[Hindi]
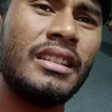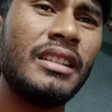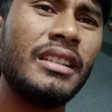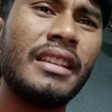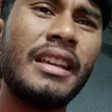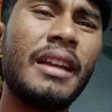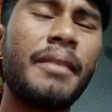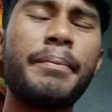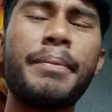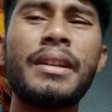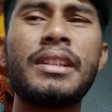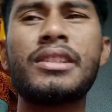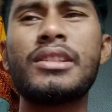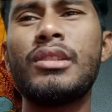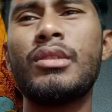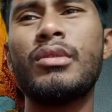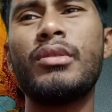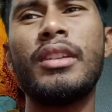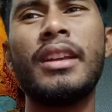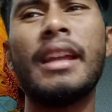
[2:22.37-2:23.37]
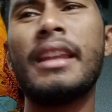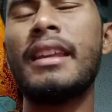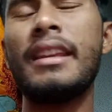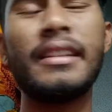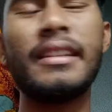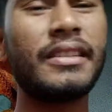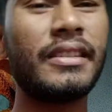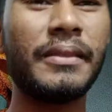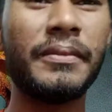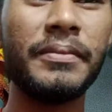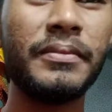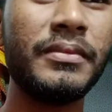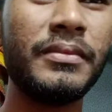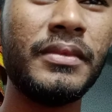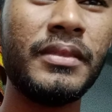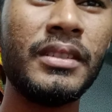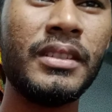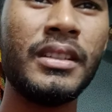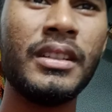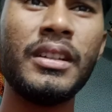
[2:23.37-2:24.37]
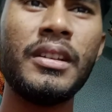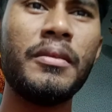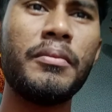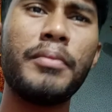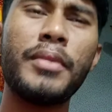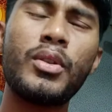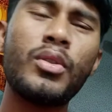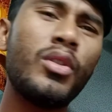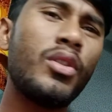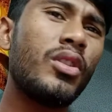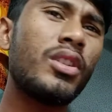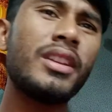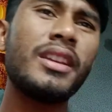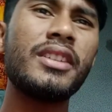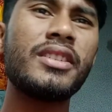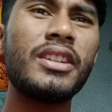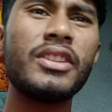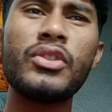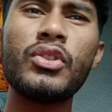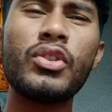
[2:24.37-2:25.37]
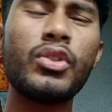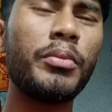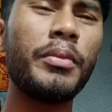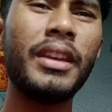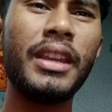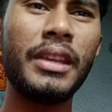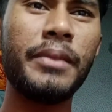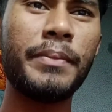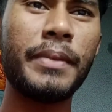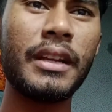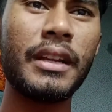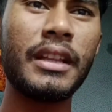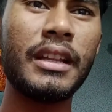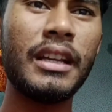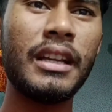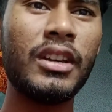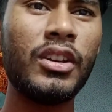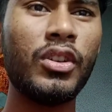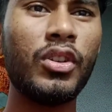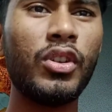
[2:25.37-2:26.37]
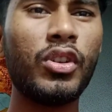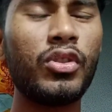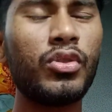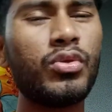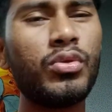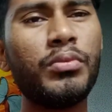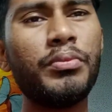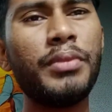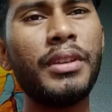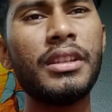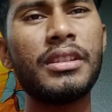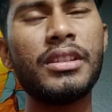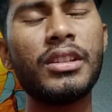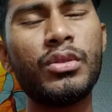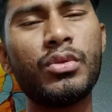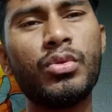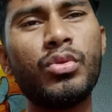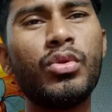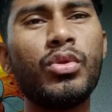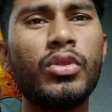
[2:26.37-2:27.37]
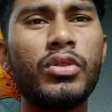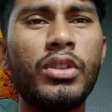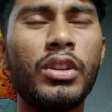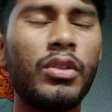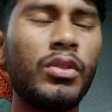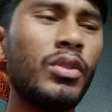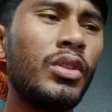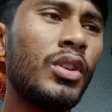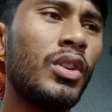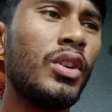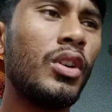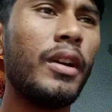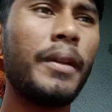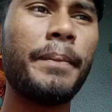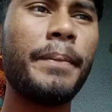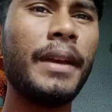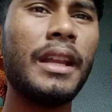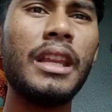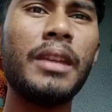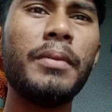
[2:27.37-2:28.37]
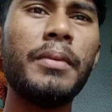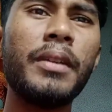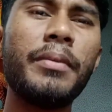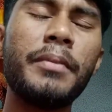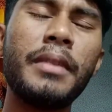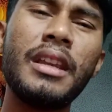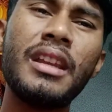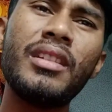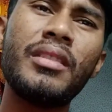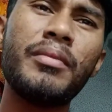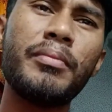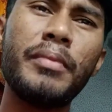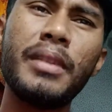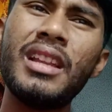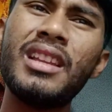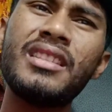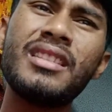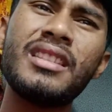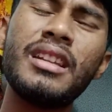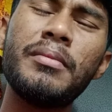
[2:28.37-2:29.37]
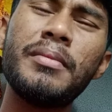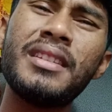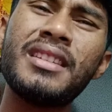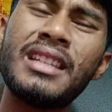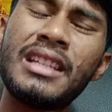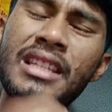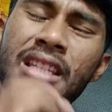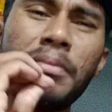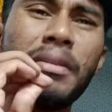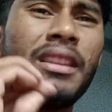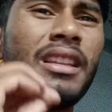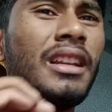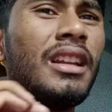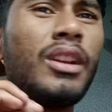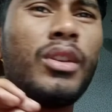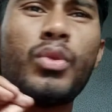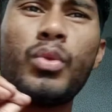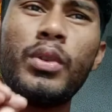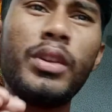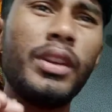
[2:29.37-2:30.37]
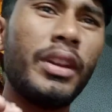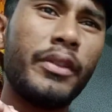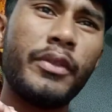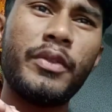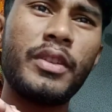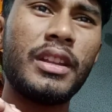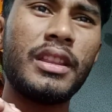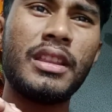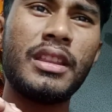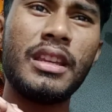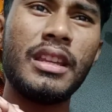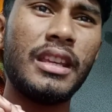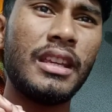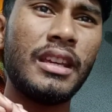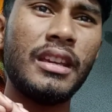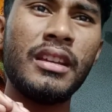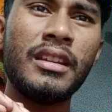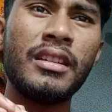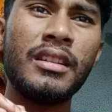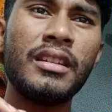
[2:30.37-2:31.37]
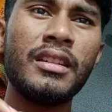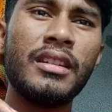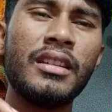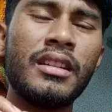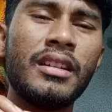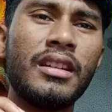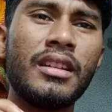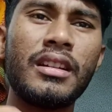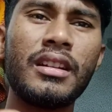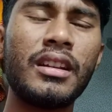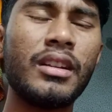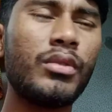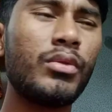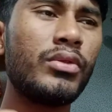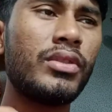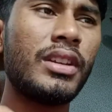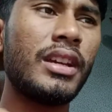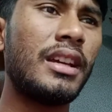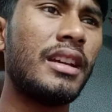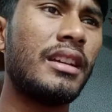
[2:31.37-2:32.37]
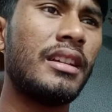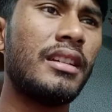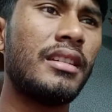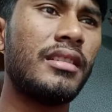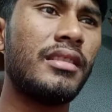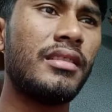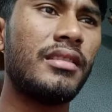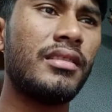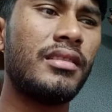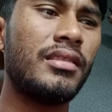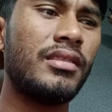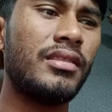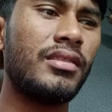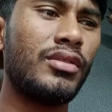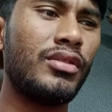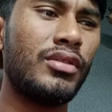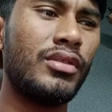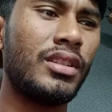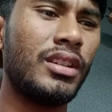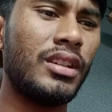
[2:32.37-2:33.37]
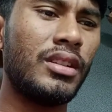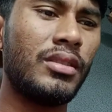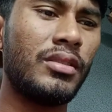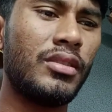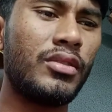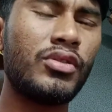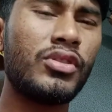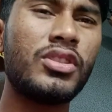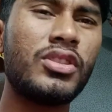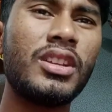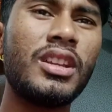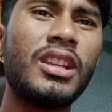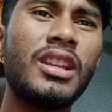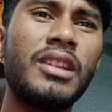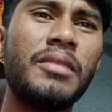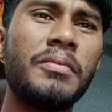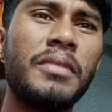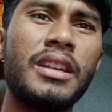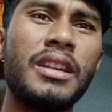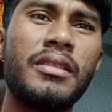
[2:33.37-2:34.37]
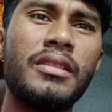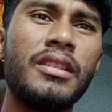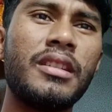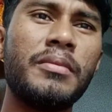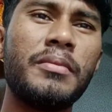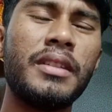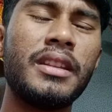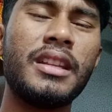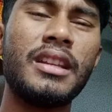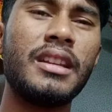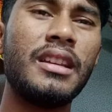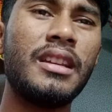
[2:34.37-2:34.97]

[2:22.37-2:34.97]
यार बस करो यार ये सब मेरे को और ये झंझटों में नहीं पड़ना है और तुम भी इससे दूर हो जाओ और पहली बात मेरे मेरे दिल में सच्ची में तेरे लिए कोई नफरत नहीं है ना कुछ है आ, कुछ नहीं है मेरे दिल में तेरे